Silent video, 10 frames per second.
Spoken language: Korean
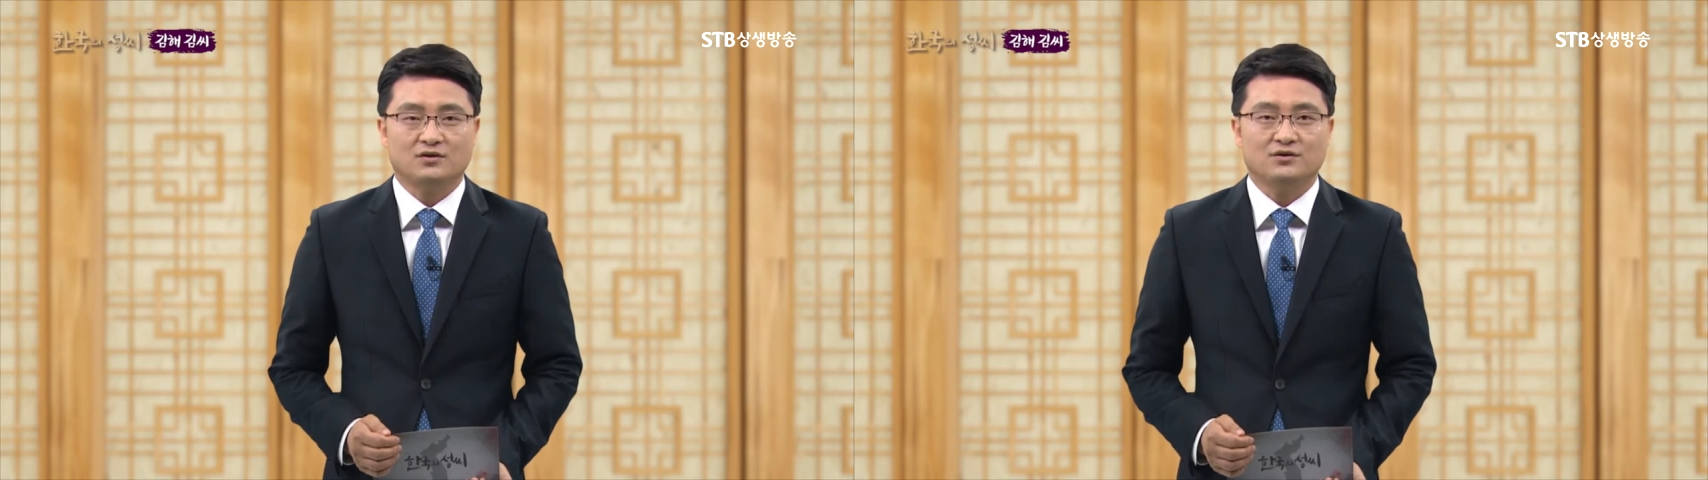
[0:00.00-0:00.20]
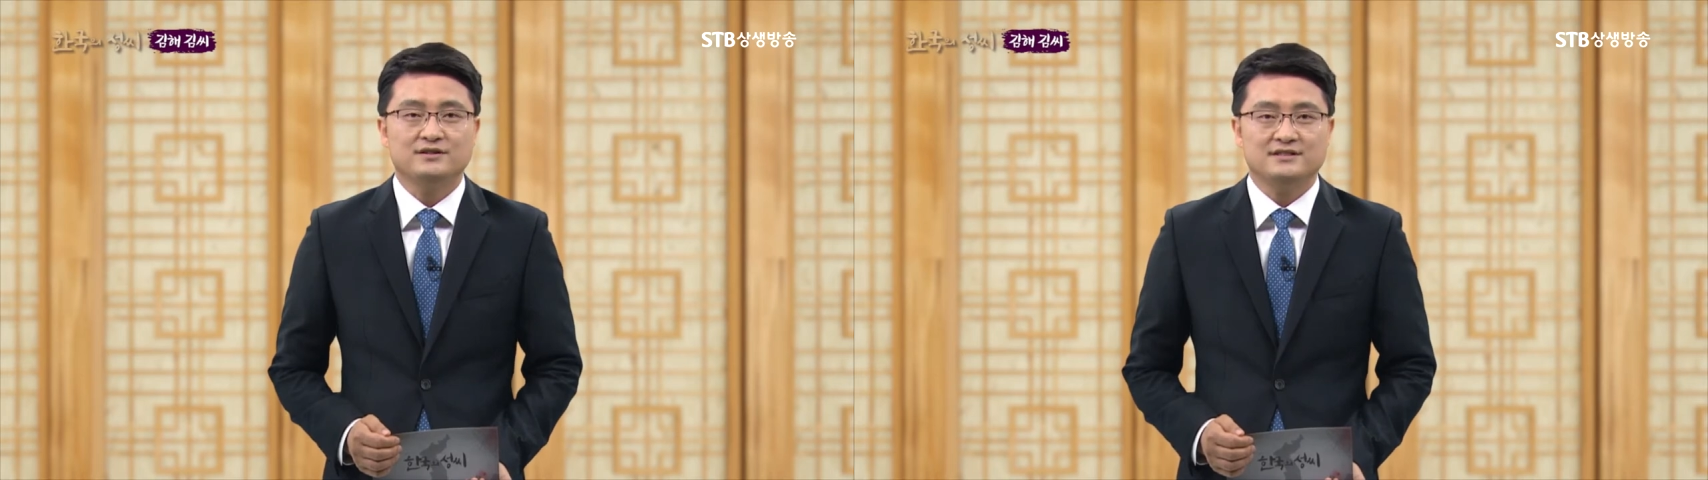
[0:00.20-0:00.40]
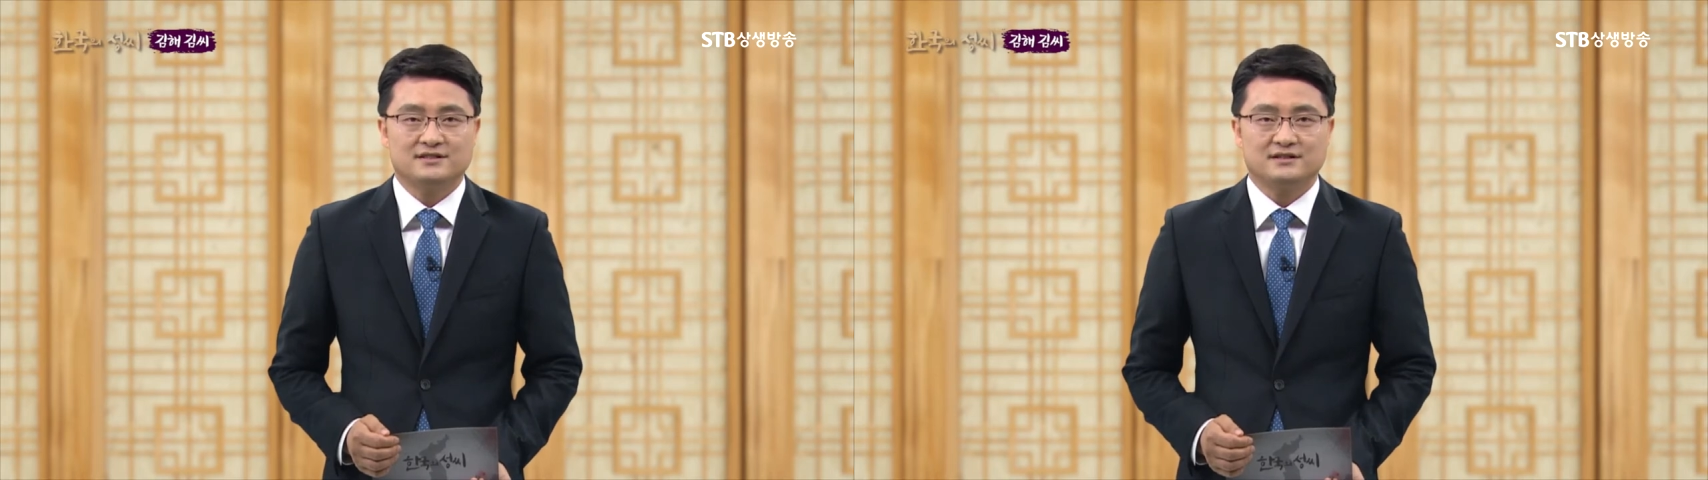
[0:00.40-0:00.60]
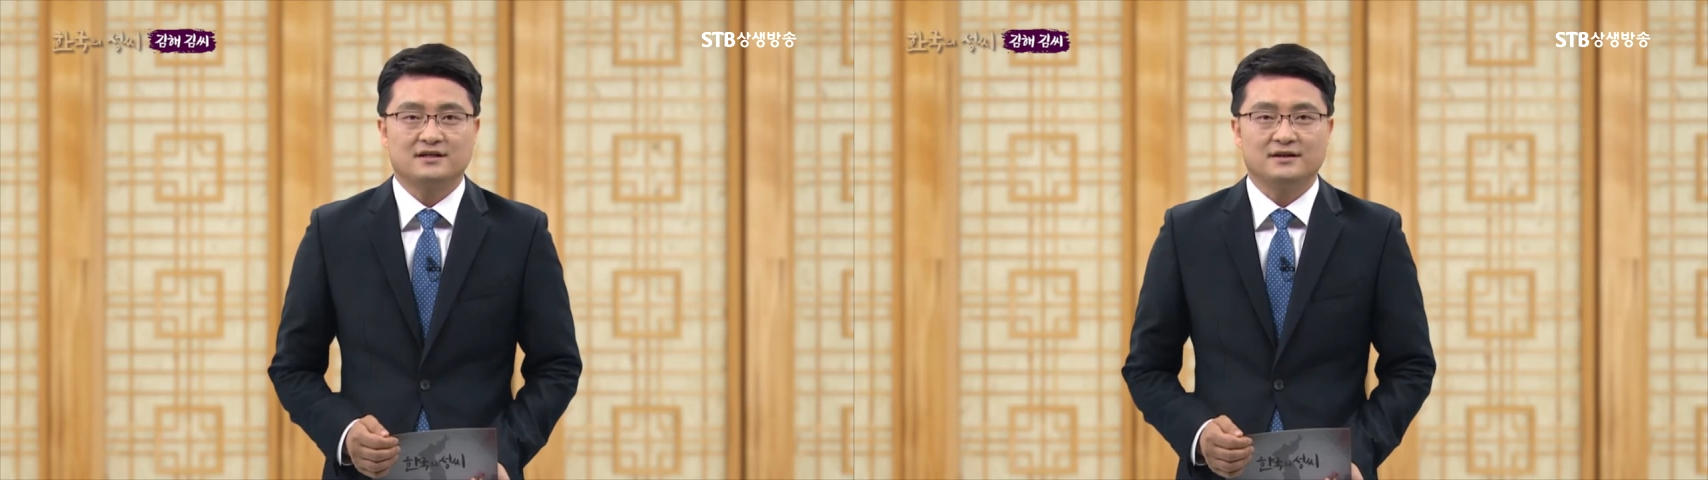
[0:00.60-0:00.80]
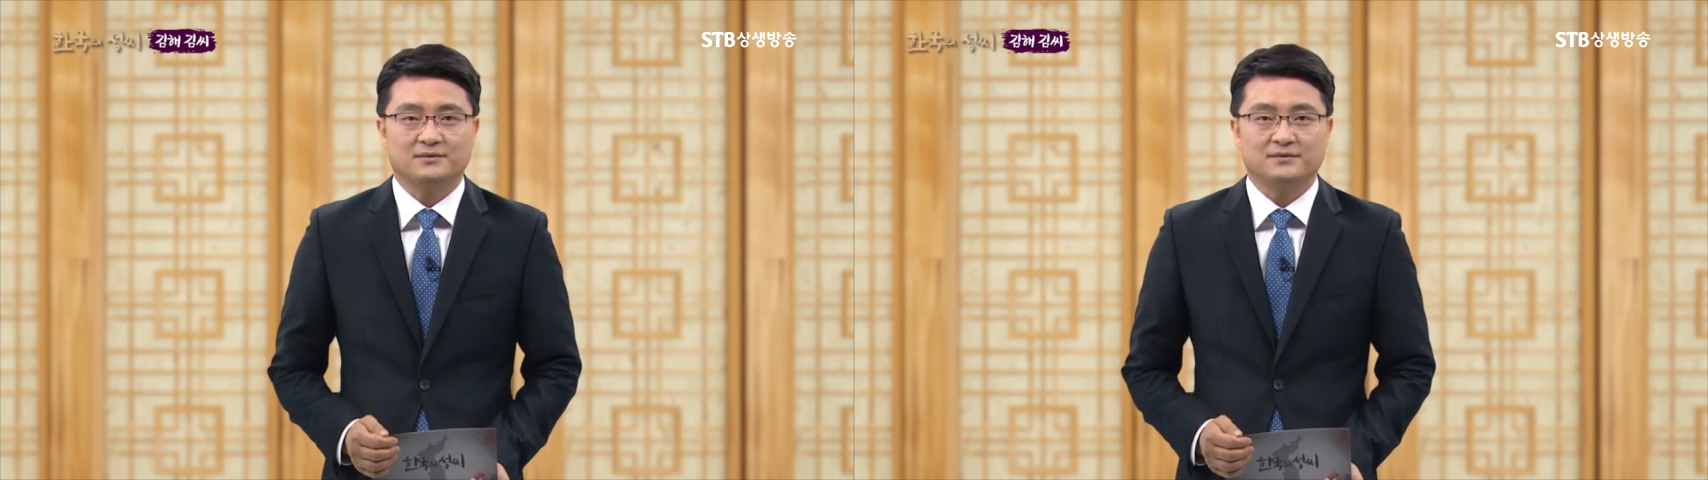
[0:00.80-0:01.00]
더
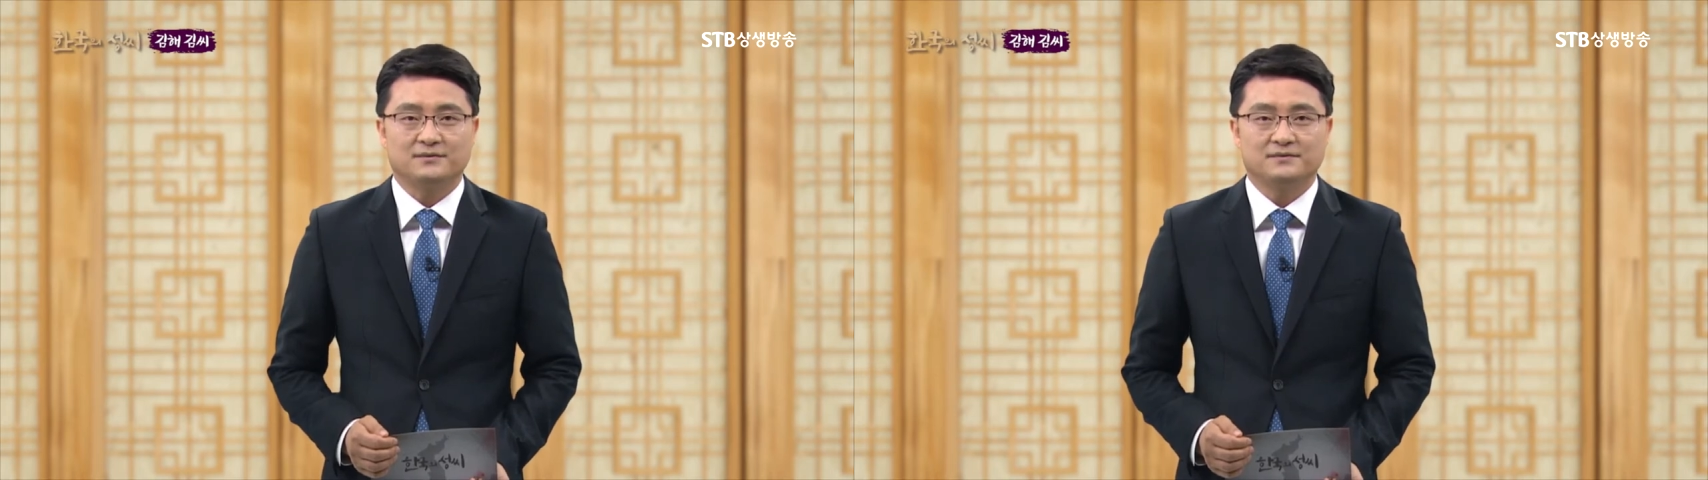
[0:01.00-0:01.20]
있을까요?